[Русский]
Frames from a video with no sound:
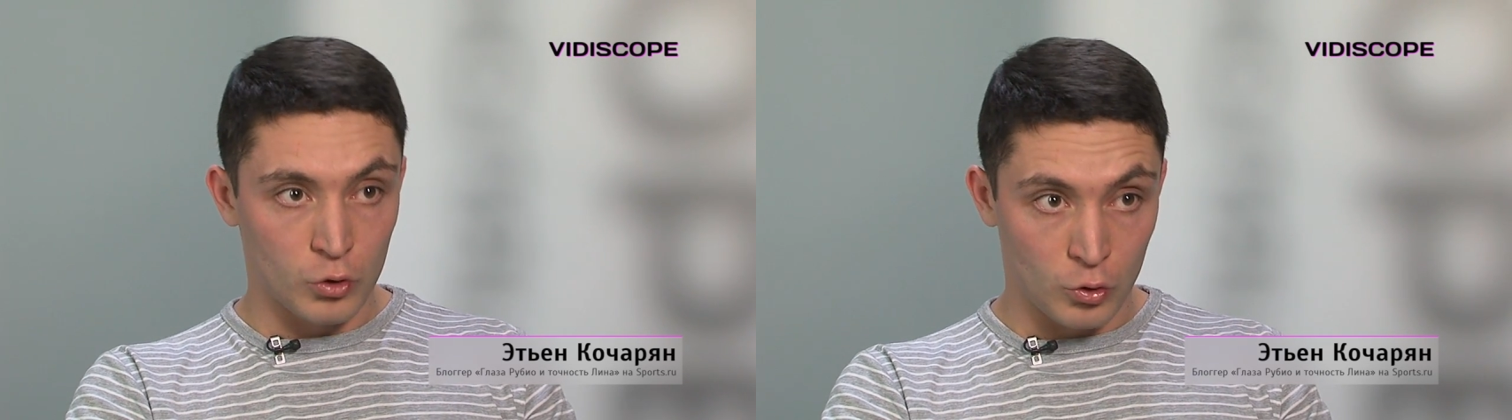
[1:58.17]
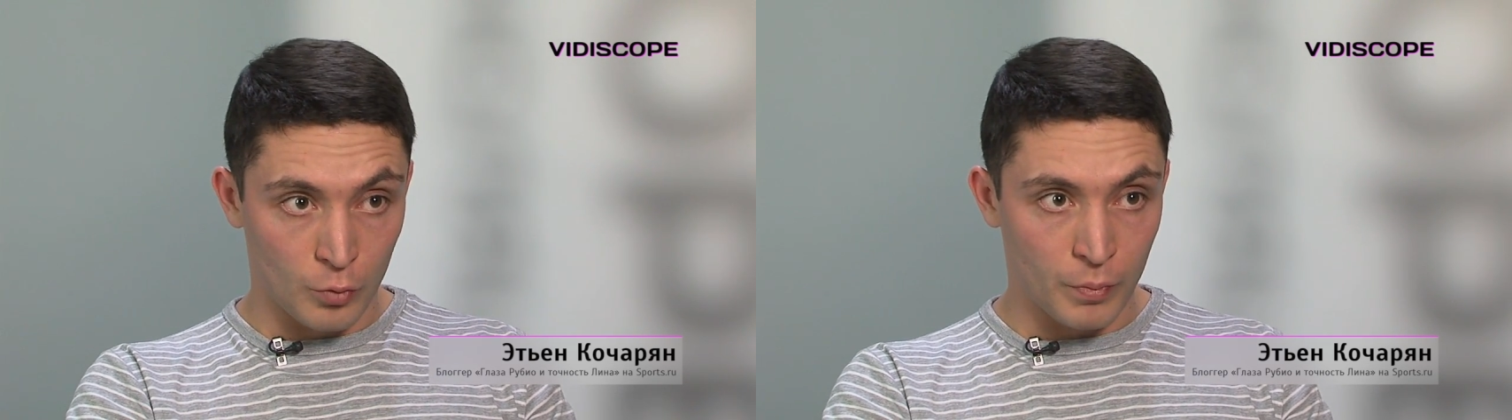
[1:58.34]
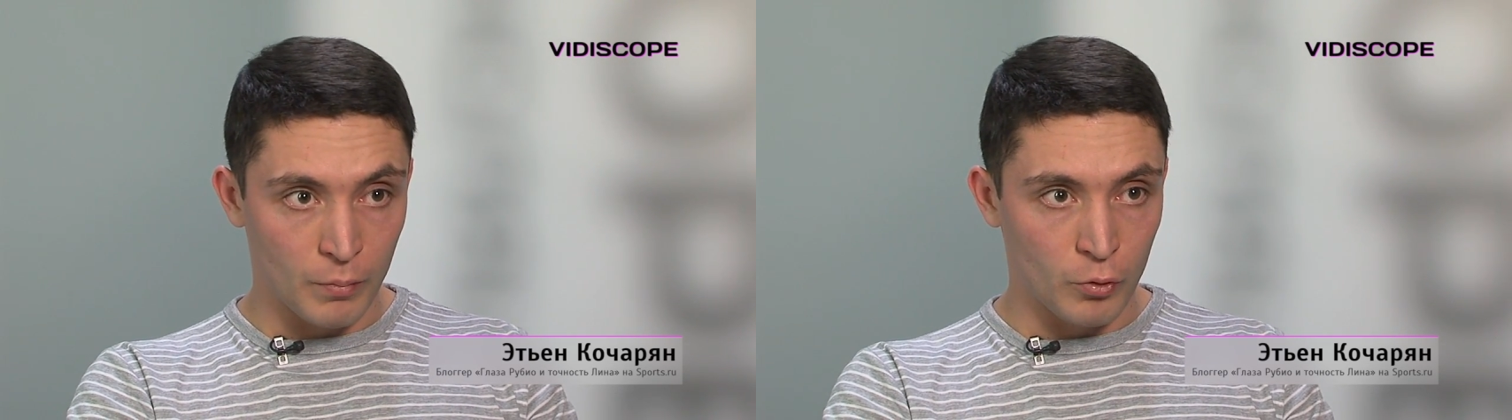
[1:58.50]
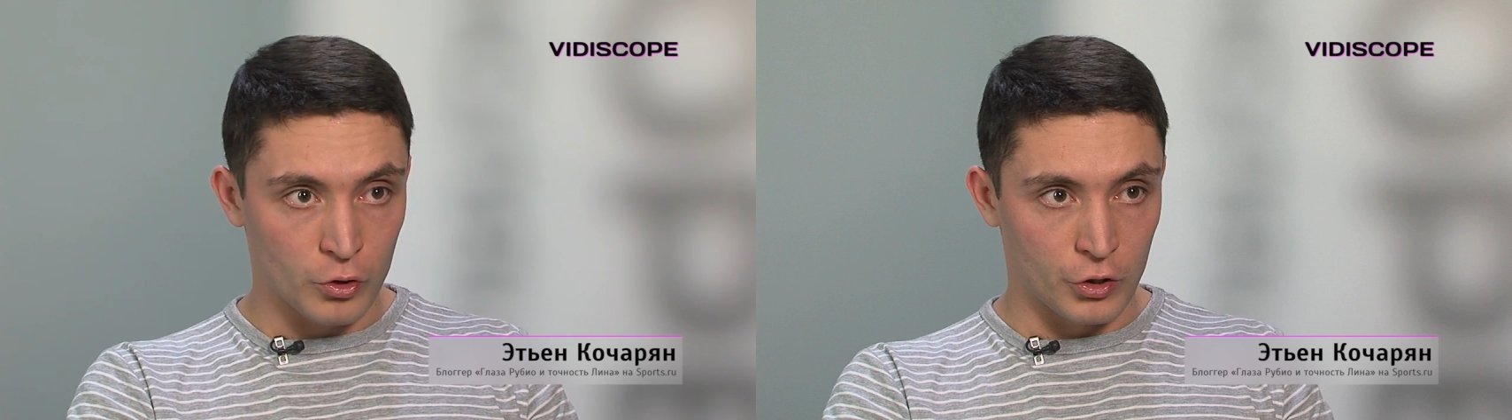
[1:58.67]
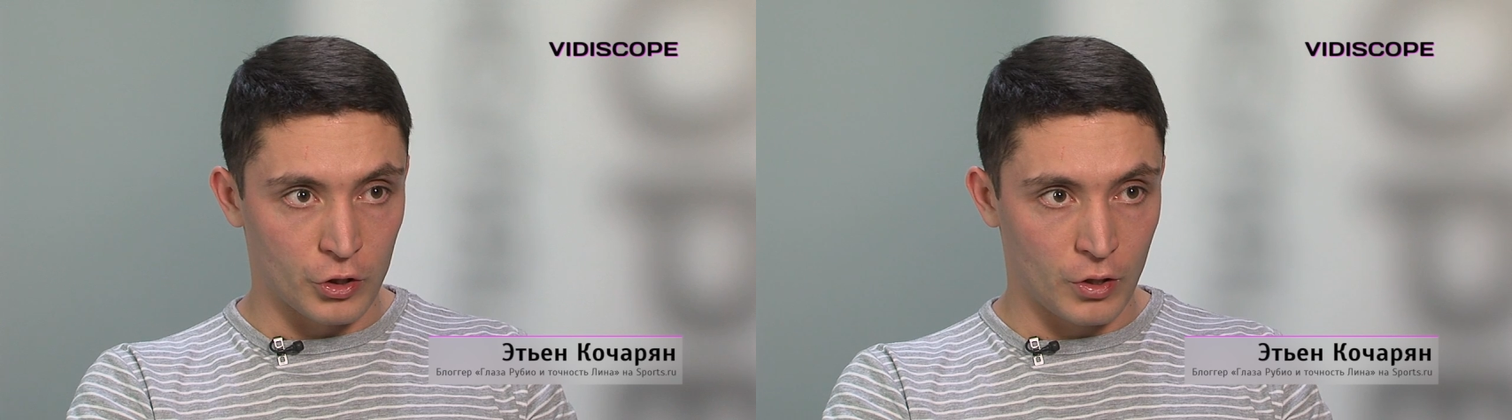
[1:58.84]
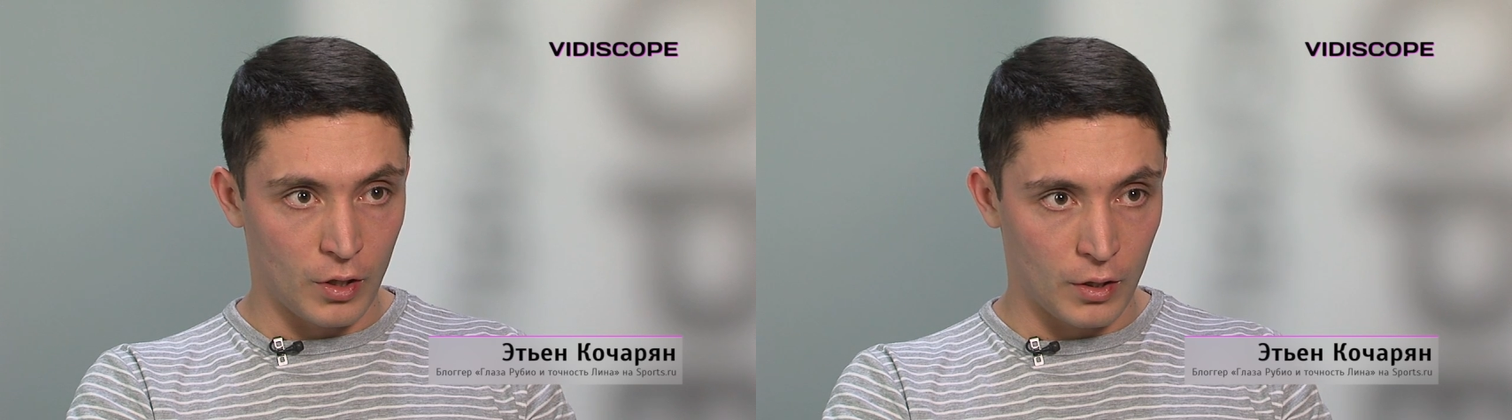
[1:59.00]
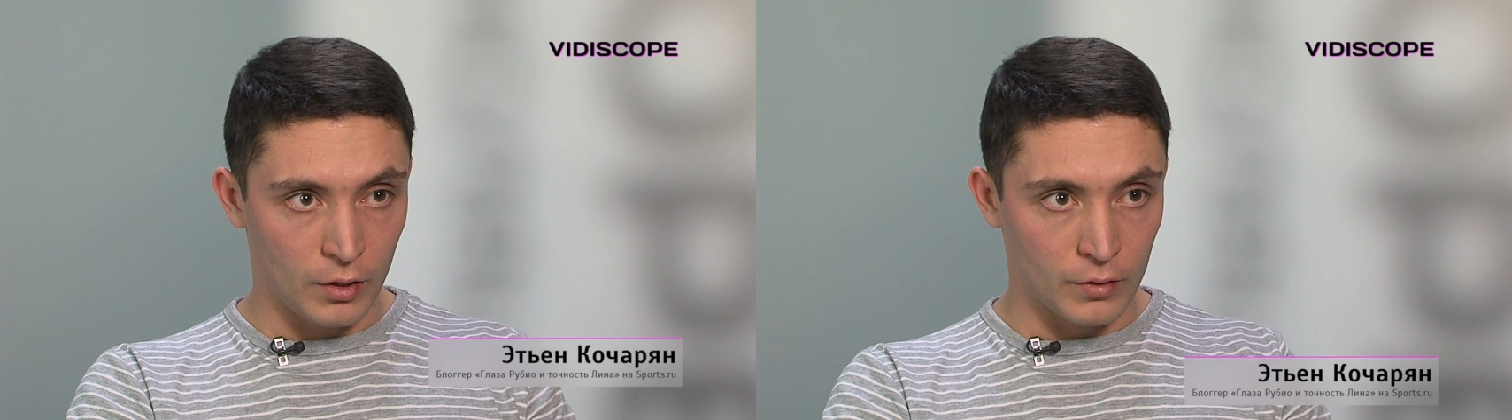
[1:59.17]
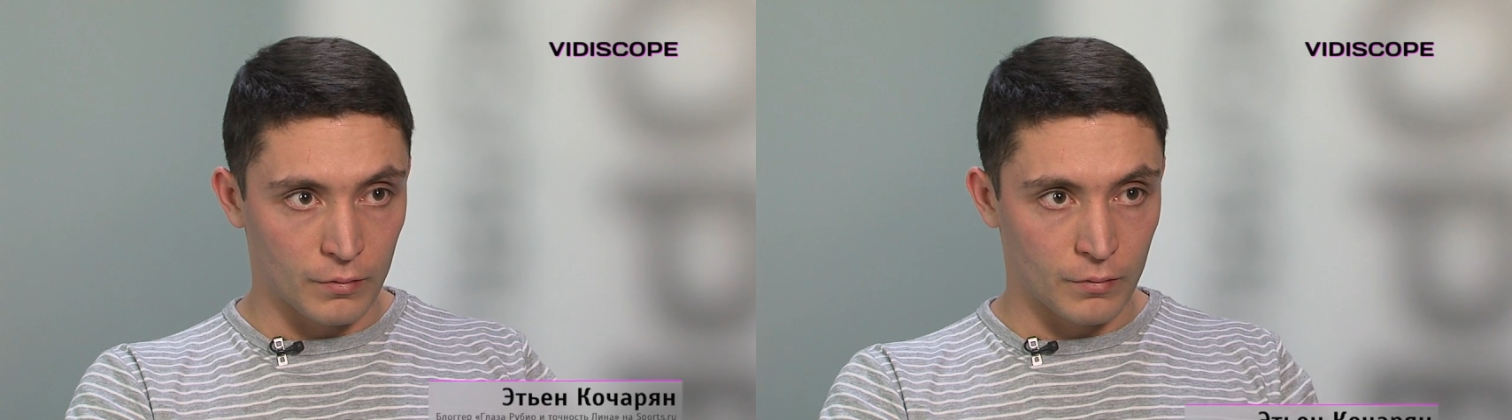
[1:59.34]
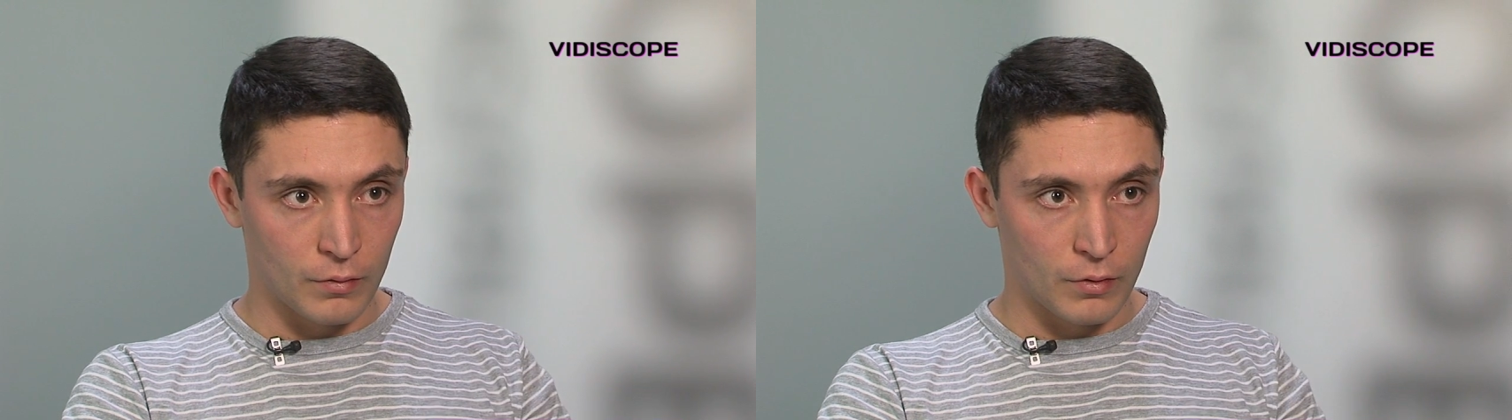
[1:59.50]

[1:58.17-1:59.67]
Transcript: что поможет Чикаго